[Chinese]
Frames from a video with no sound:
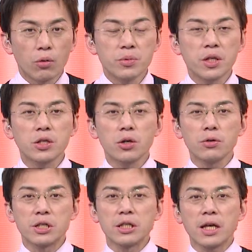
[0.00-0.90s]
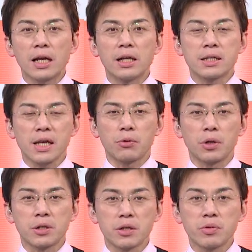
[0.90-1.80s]
好，我们先休息一下了，再回
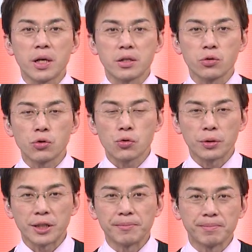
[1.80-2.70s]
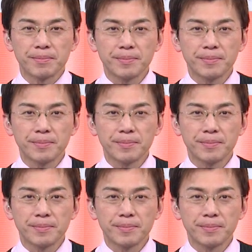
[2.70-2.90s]
到节目现场继续锁定。